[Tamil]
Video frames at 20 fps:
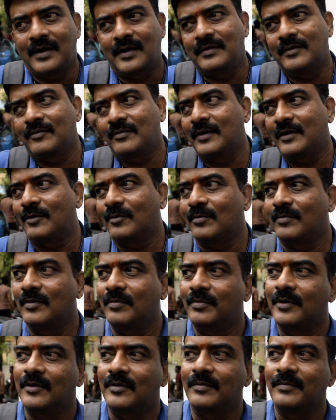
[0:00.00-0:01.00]
கார்த்தி வந்து எனக்கு ரொம்ப
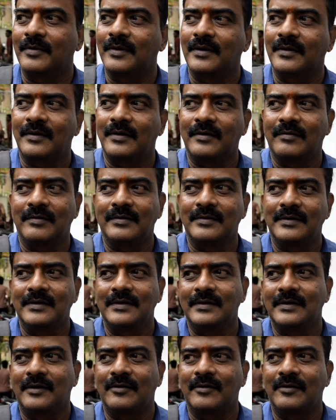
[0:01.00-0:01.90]
பிடிக்கும் கிட்டத்தட்ட வந்து